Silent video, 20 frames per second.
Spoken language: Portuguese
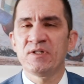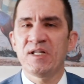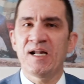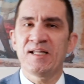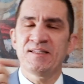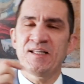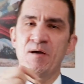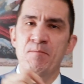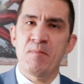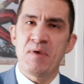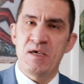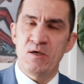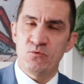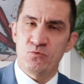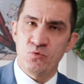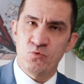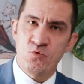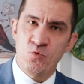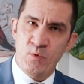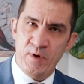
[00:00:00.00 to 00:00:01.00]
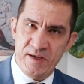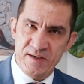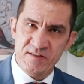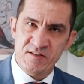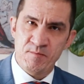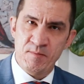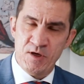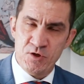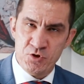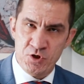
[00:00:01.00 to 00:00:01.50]
tratamento com
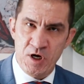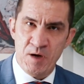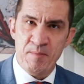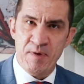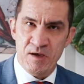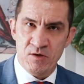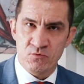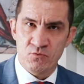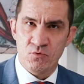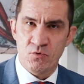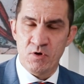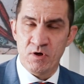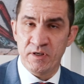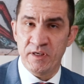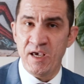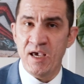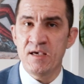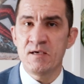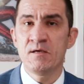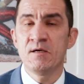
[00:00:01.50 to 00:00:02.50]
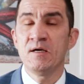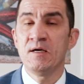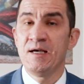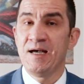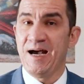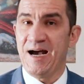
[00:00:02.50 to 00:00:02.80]
esse medicamento, ok?